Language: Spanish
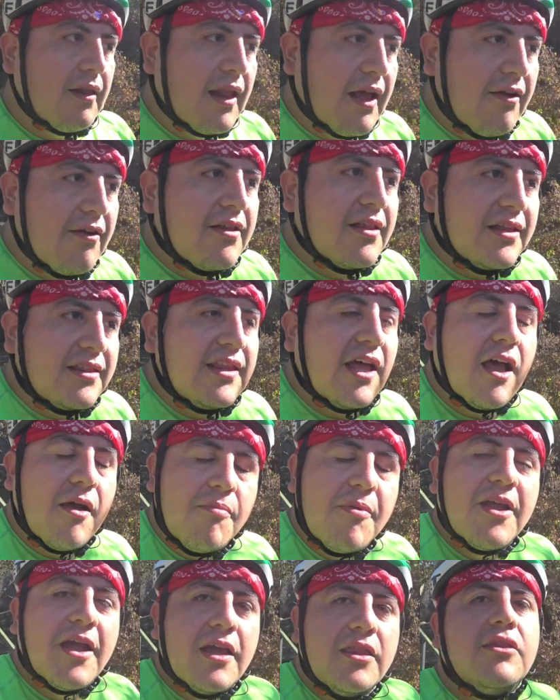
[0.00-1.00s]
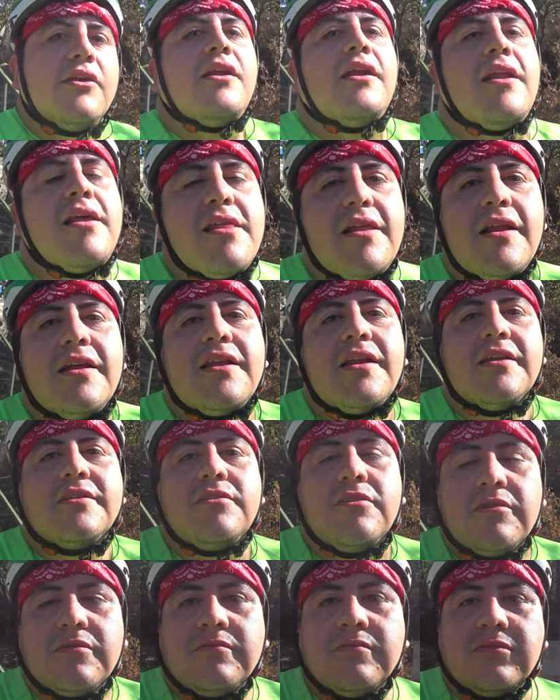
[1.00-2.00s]
la verdad estaba aplicando la ley de la
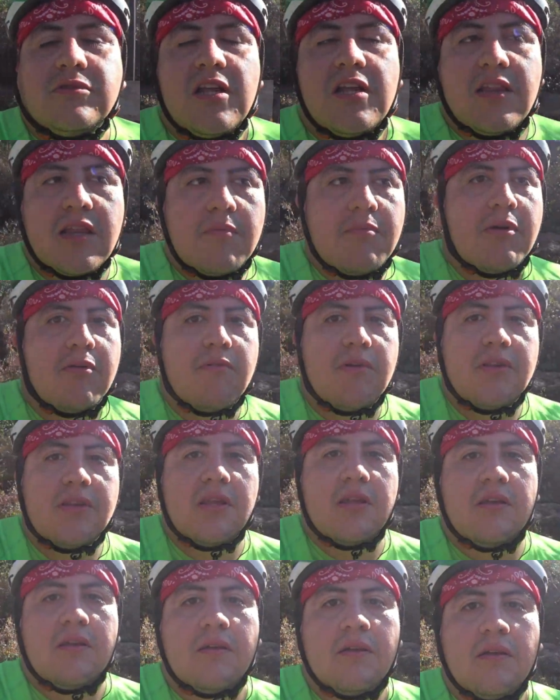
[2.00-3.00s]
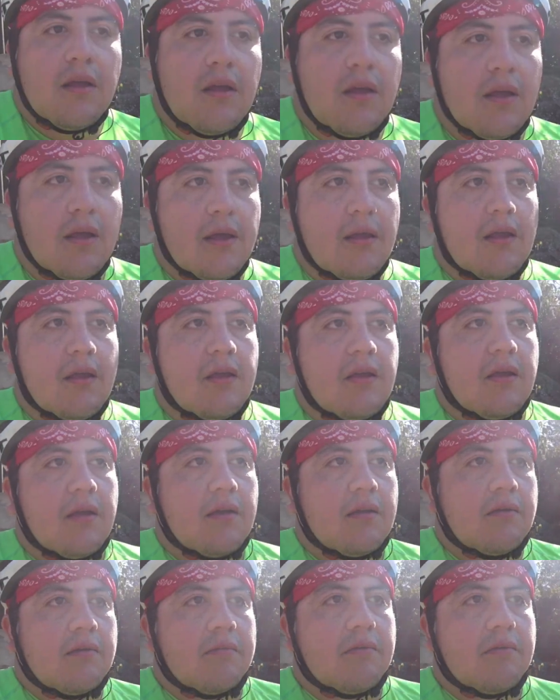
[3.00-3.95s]
atracción sin darme cuenta. Y